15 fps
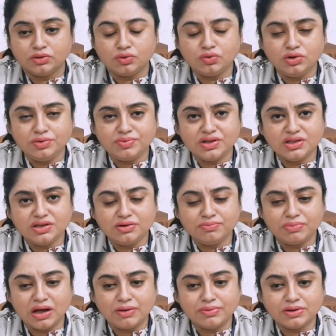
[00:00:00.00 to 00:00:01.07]
পূর্ণিমাদের
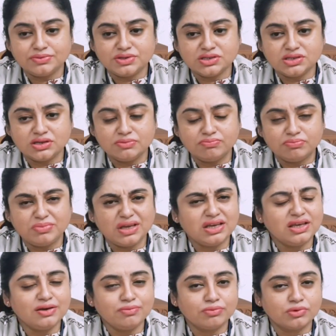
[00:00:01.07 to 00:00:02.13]
মা ভাবছে যে মেয়ে
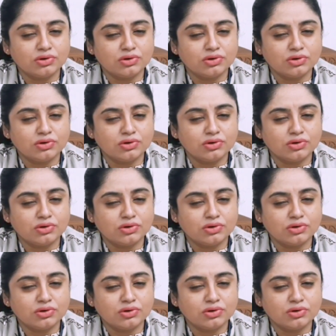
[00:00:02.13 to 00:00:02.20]
কি